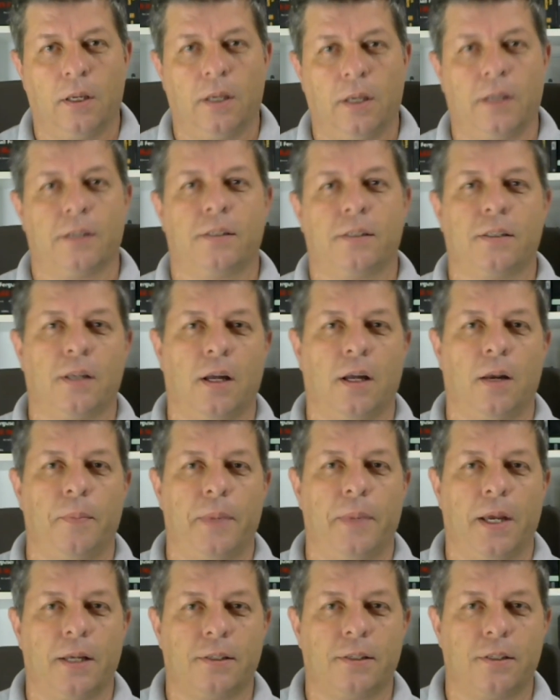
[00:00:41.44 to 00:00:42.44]
essa
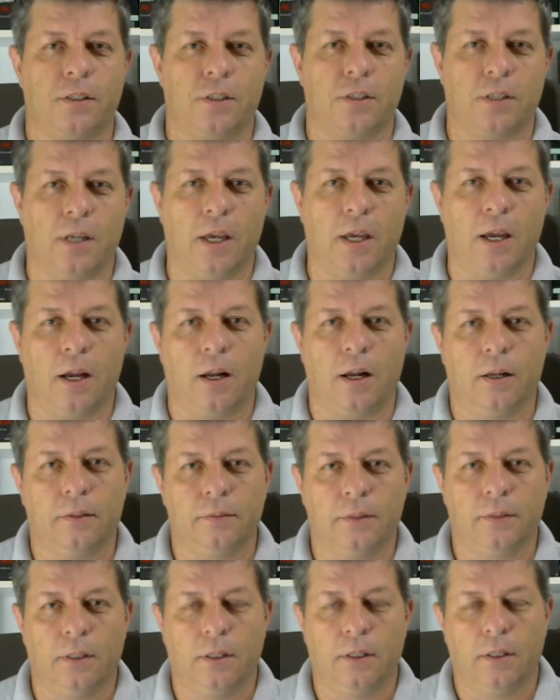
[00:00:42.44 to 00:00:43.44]
ameaça de guerra
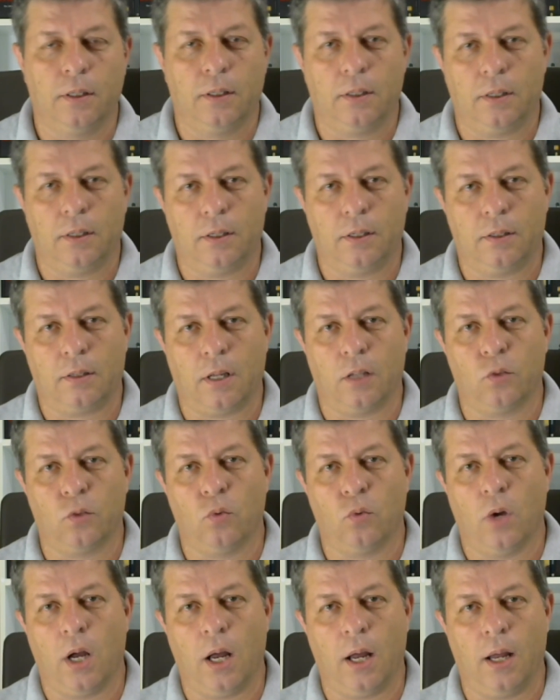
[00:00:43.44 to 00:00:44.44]
que está
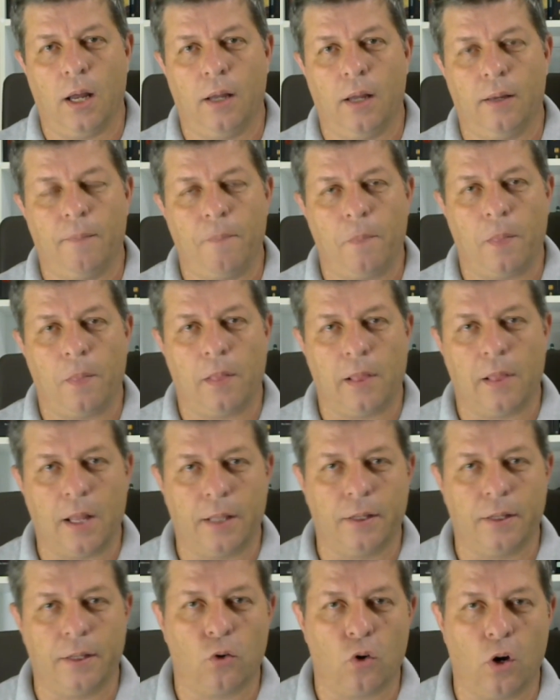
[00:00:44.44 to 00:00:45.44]
no ar lá
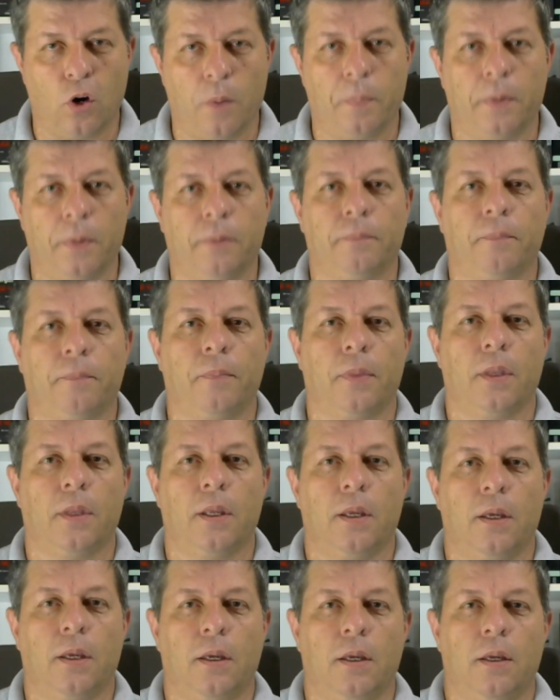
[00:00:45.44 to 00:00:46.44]
na Europa.
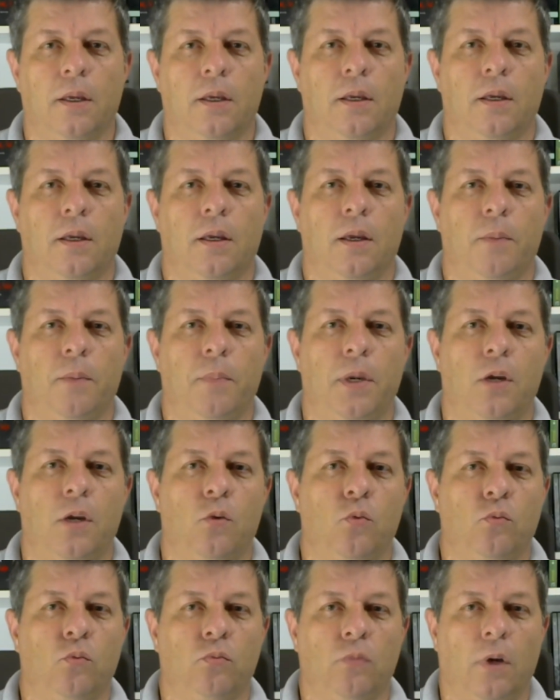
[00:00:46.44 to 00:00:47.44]
Bem,
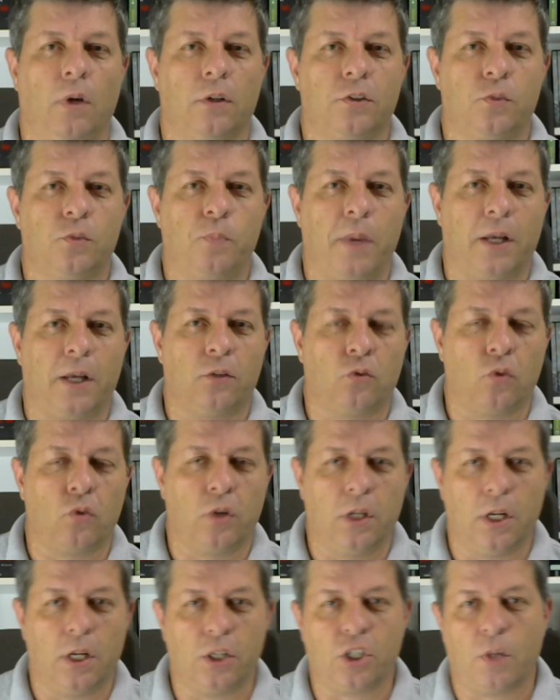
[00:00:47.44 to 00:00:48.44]
um aspecto que eu
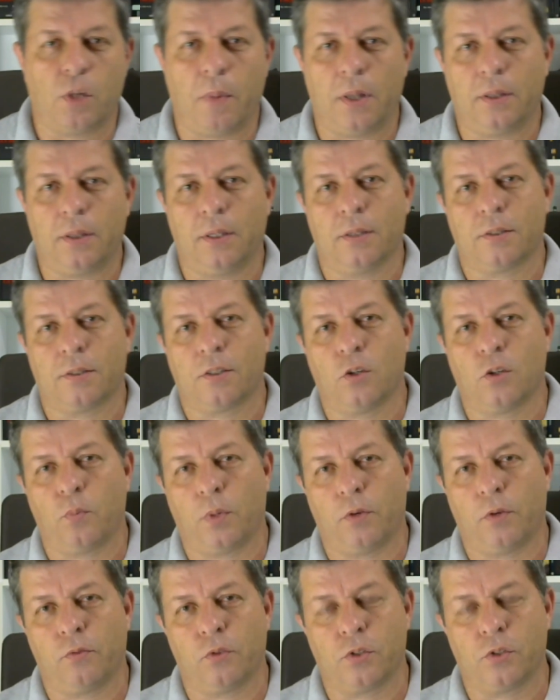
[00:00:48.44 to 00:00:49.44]
queria chamar a atenção
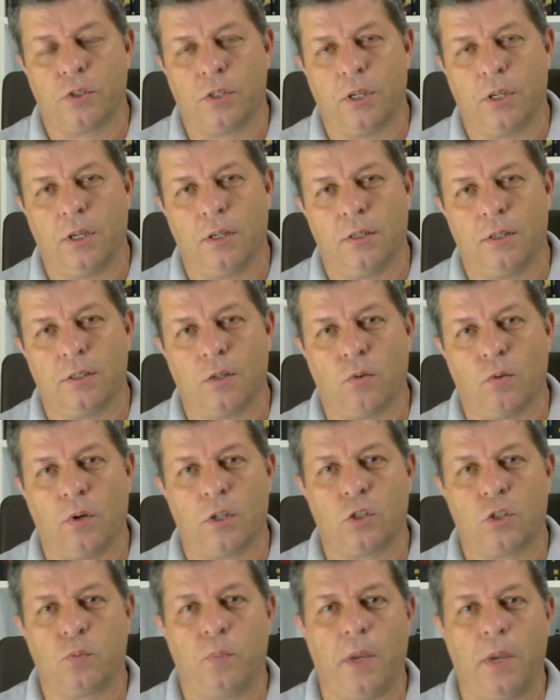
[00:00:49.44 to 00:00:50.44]
para vocês é um
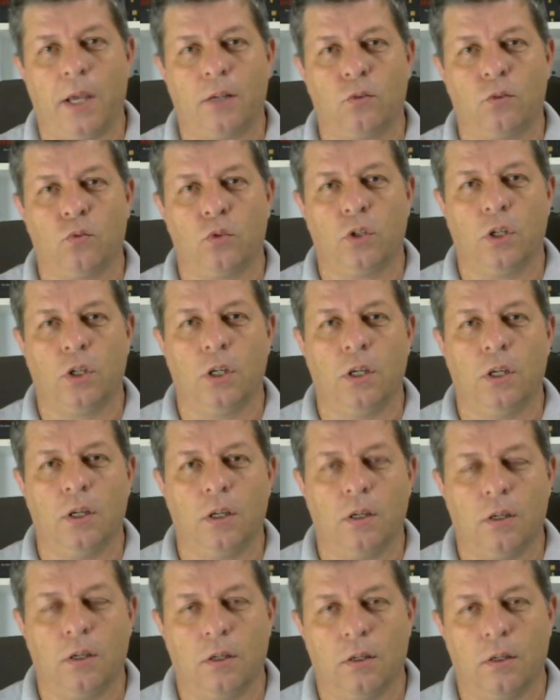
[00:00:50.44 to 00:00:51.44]
aspecto
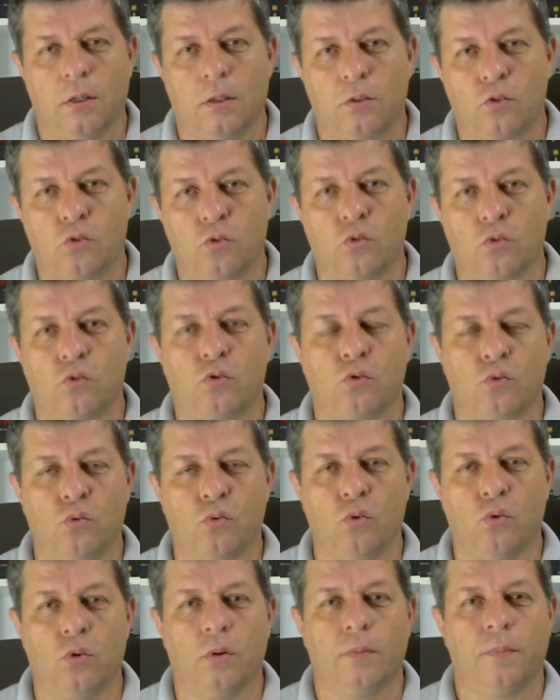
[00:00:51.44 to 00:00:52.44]
que Sun
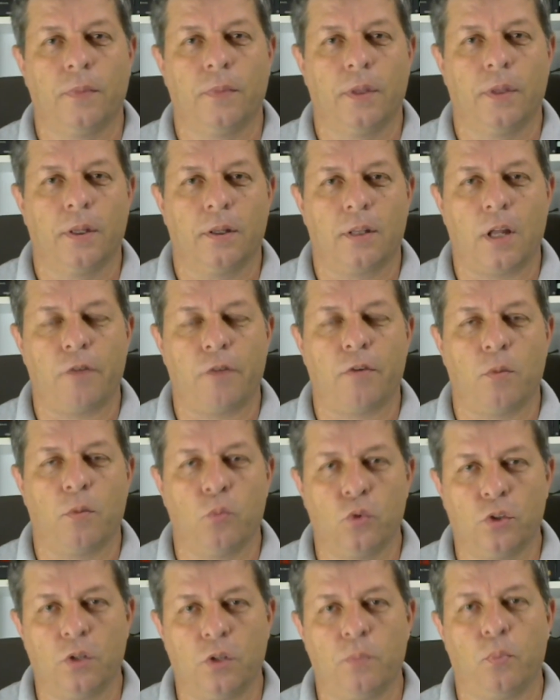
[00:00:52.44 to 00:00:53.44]
Tzu dava
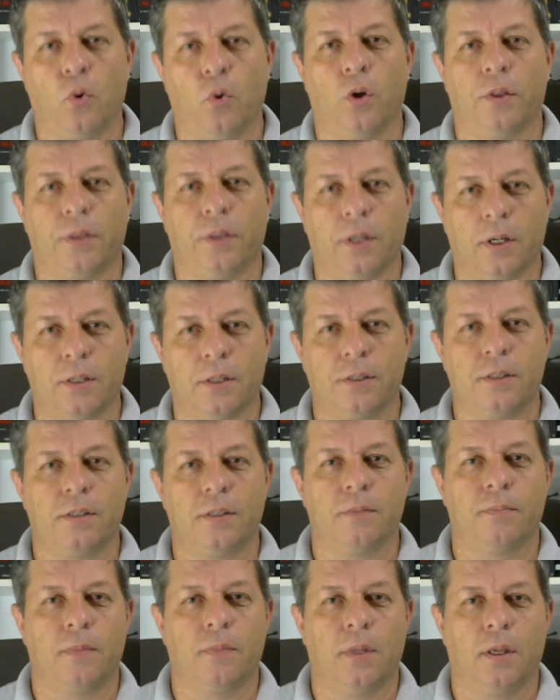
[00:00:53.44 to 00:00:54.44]
muita
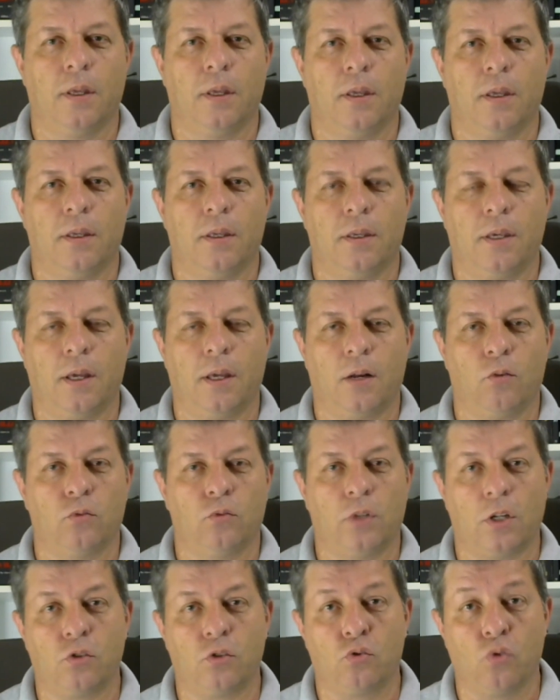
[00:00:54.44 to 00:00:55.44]
importância, que era o
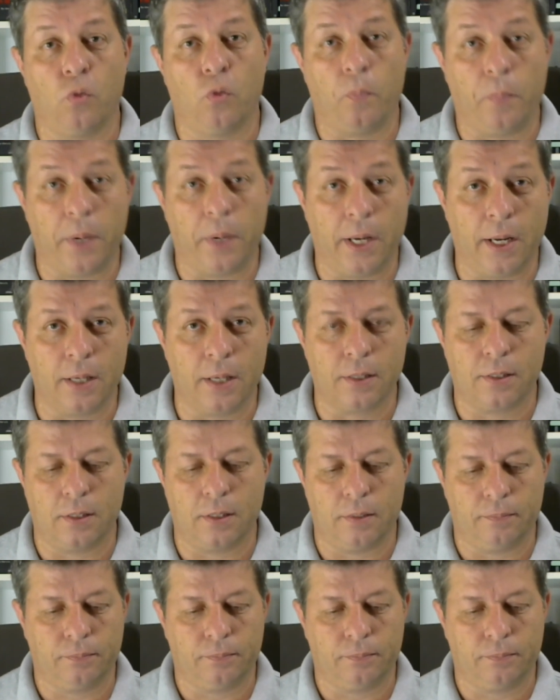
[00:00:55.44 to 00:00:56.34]
da surpresa,